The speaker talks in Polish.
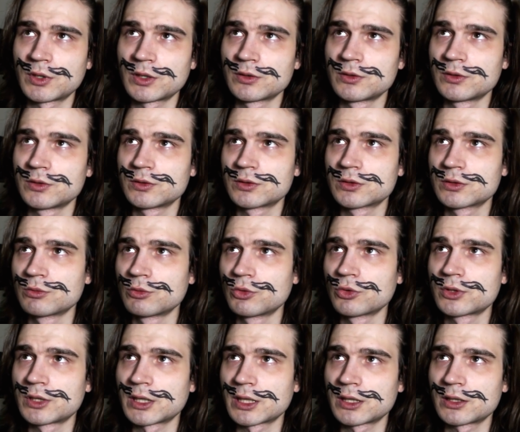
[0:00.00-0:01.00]
ten
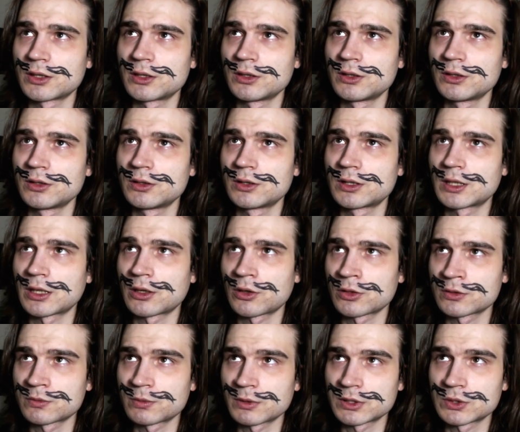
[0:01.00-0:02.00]
smutek i ta
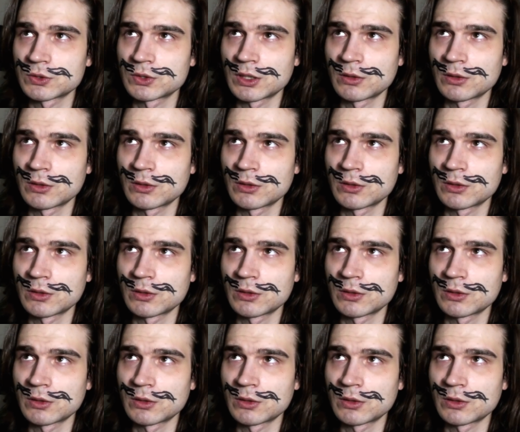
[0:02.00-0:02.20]
rozpacz,